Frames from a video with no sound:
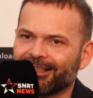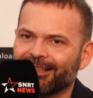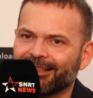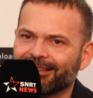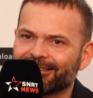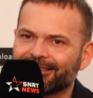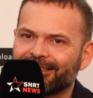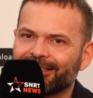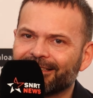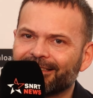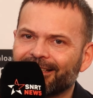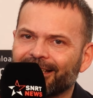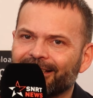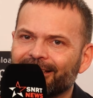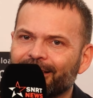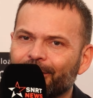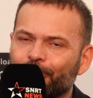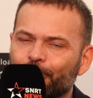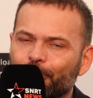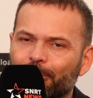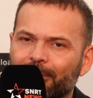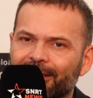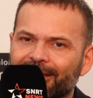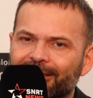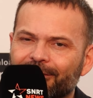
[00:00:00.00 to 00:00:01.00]
Cette année,
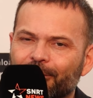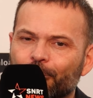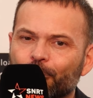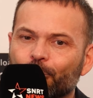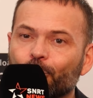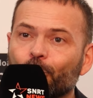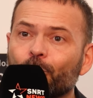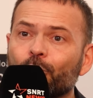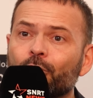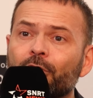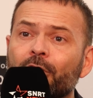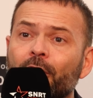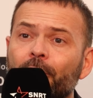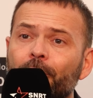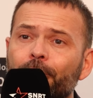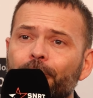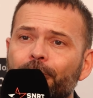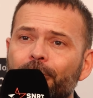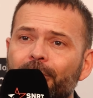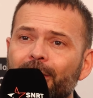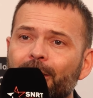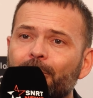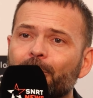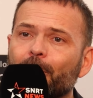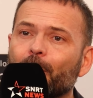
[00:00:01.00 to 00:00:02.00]
nous présentons neuf
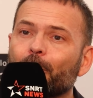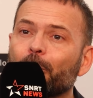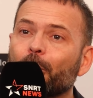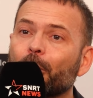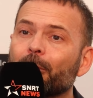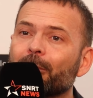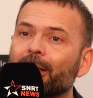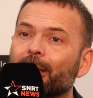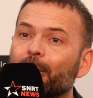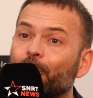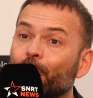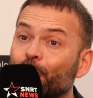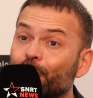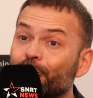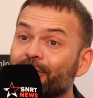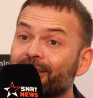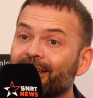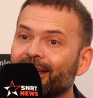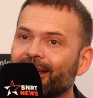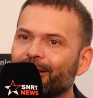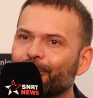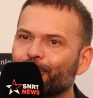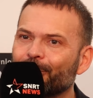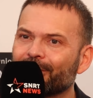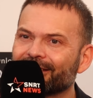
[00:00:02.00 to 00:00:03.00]
films en première
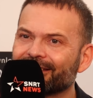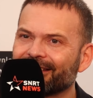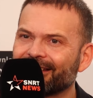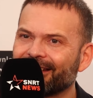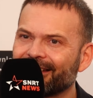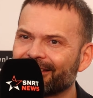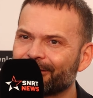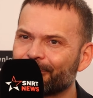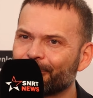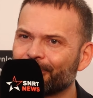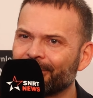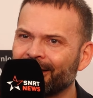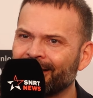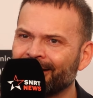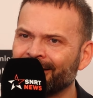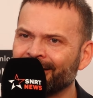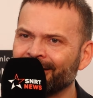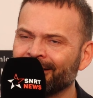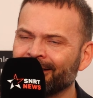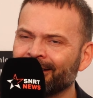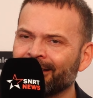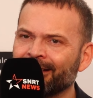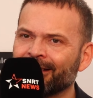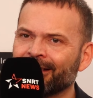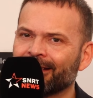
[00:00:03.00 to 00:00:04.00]
mondiale ou internationale
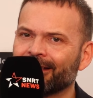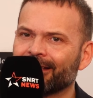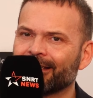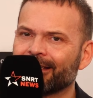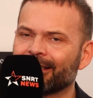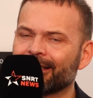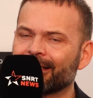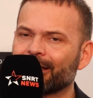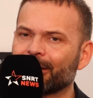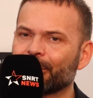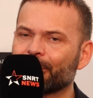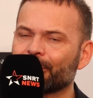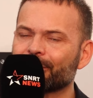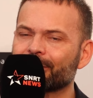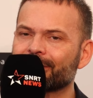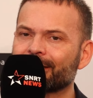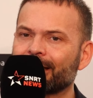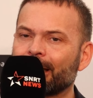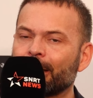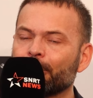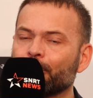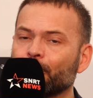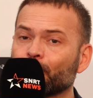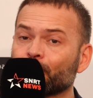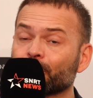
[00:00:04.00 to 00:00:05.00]
et euh,
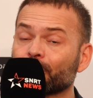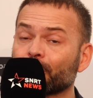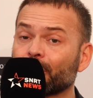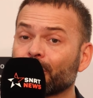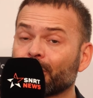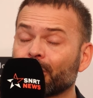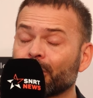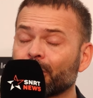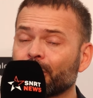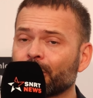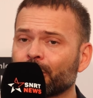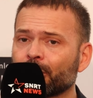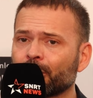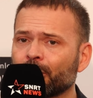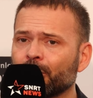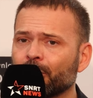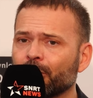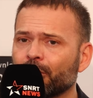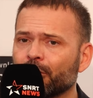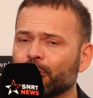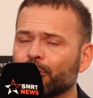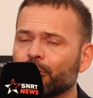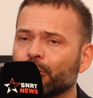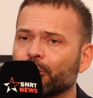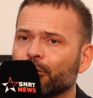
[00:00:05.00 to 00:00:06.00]
ça montre euh,
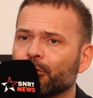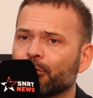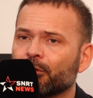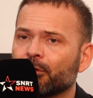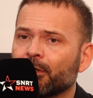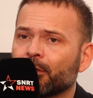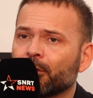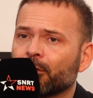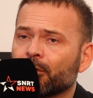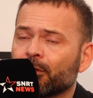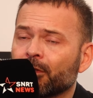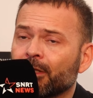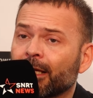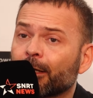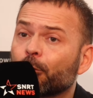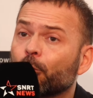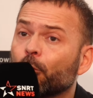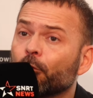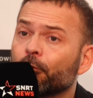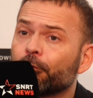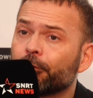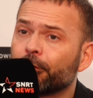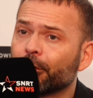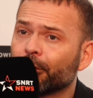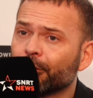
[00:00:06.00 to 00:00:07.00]
le, la,
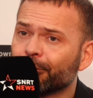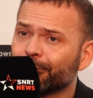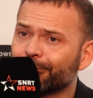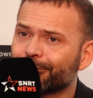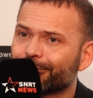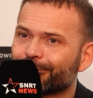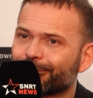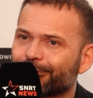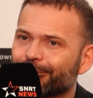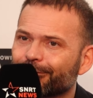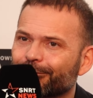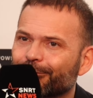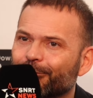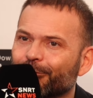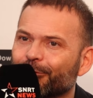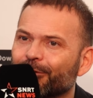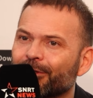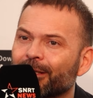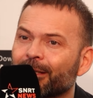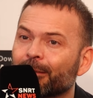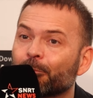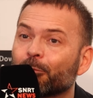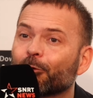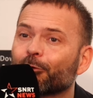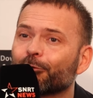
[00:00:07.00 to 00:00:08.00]
confiance que
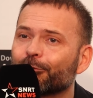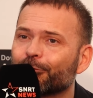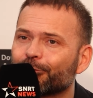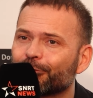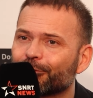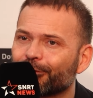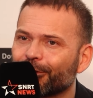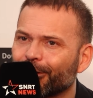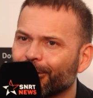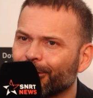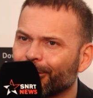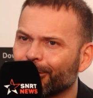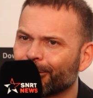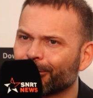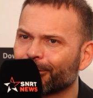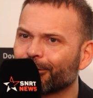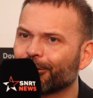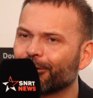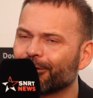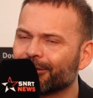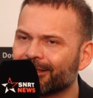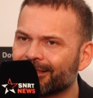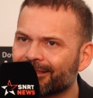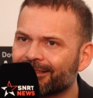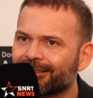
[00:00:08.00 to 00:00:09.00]
les producteurs,
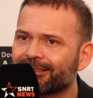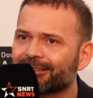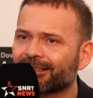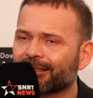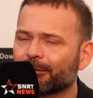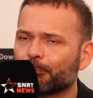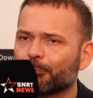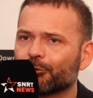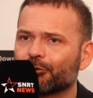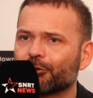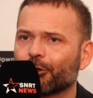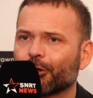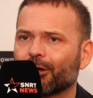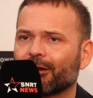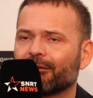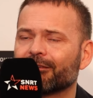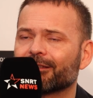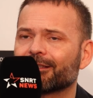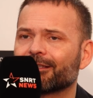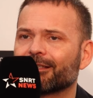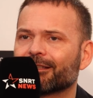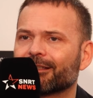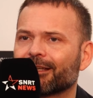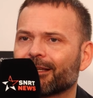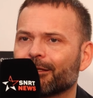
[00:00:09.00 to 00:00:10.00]
euh, les distributeurs
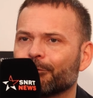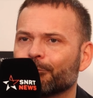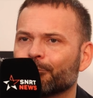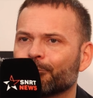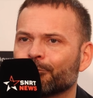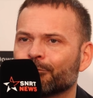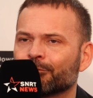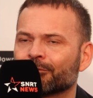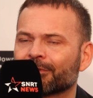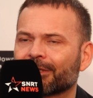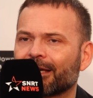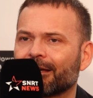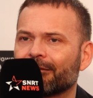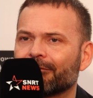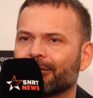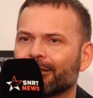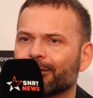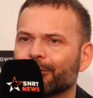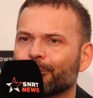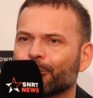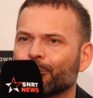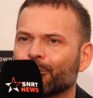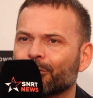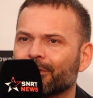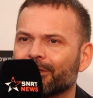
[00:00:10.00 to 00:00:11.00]
avec lesquels nous
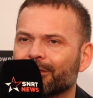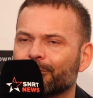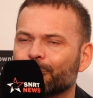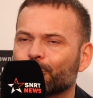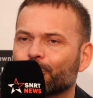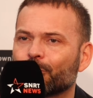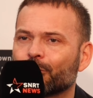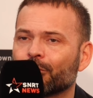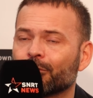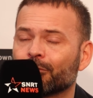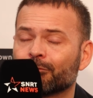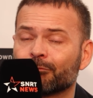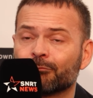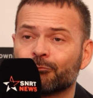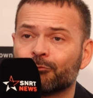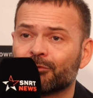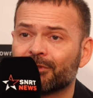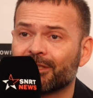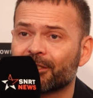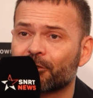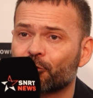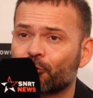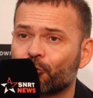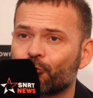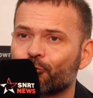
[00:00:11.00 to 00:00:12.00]
travaillons et nous, nous
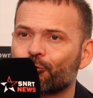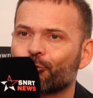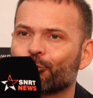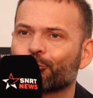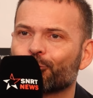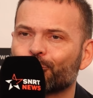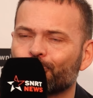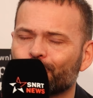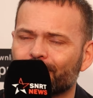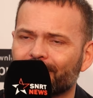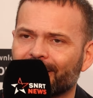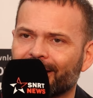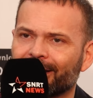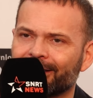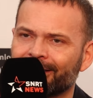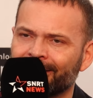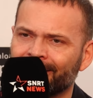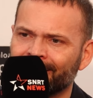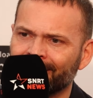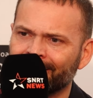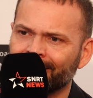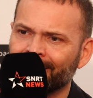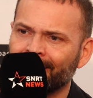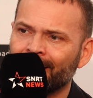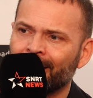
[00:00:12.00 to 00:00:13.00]
échangeons toute l'année,